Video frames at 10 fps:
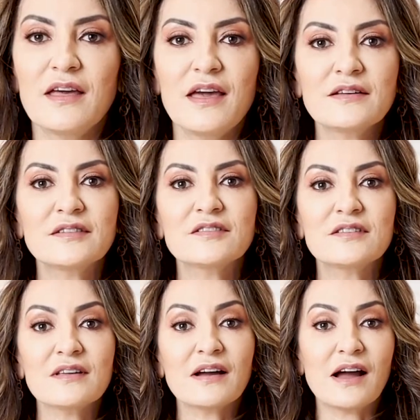Esses
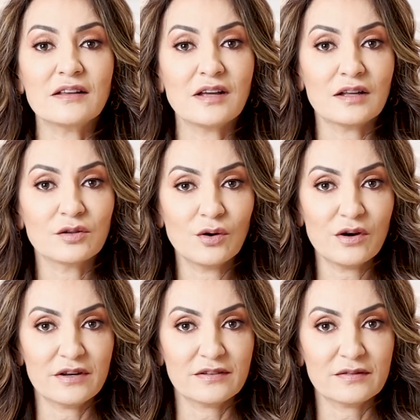
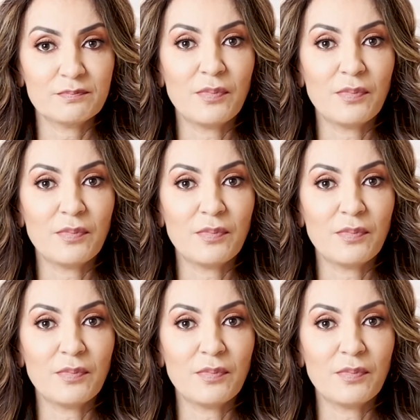desencadeadores